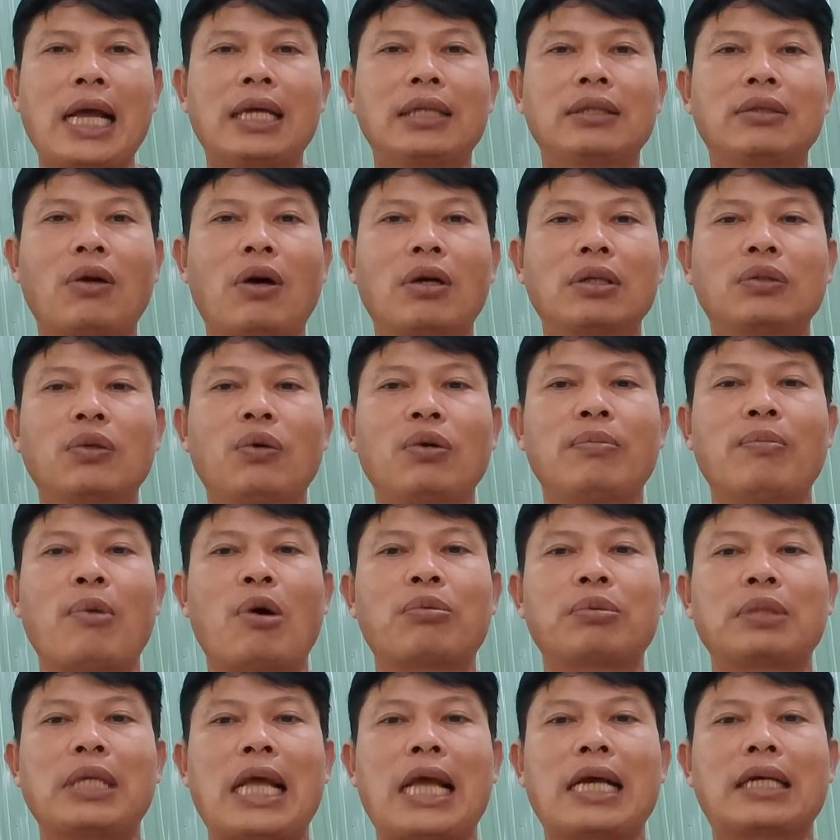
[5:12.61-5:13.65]
cho tôi một
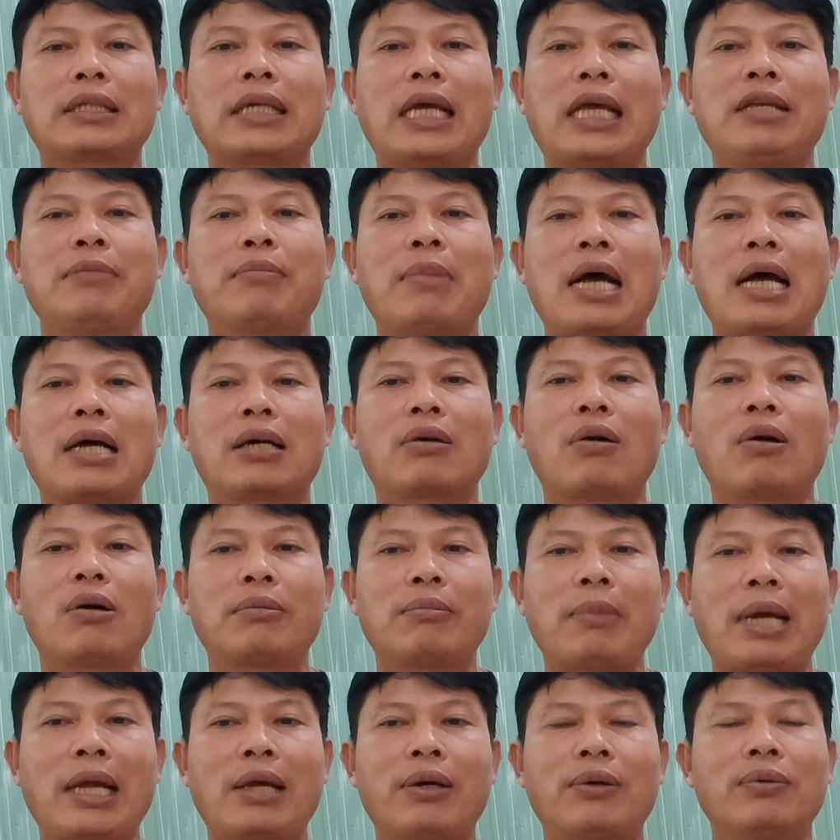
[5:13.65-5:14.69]
vạt đậy mà con
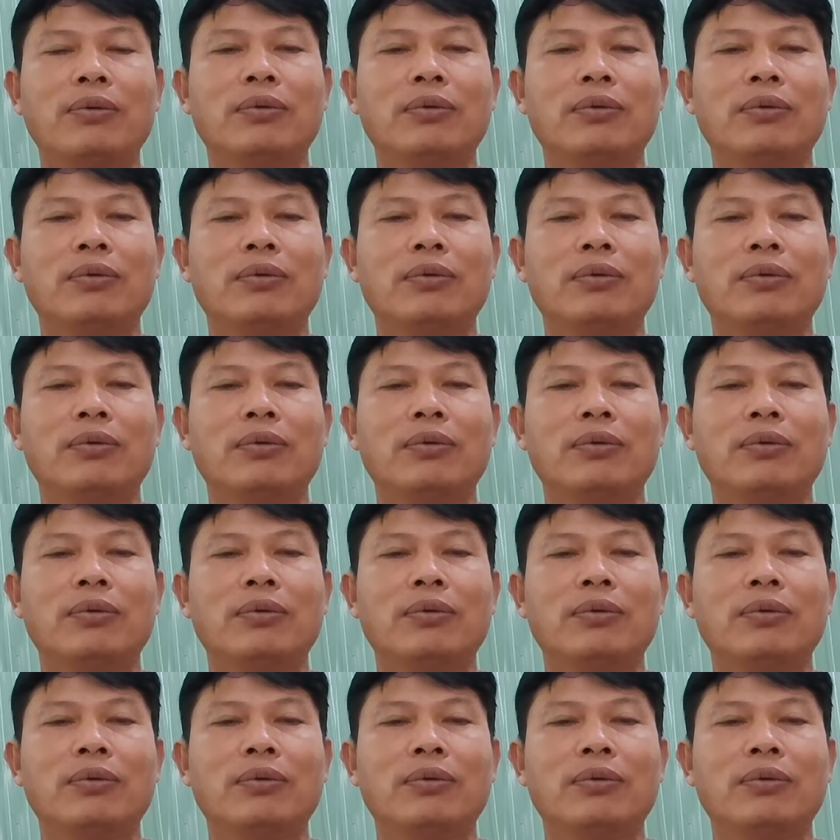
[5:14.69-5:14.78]
beo.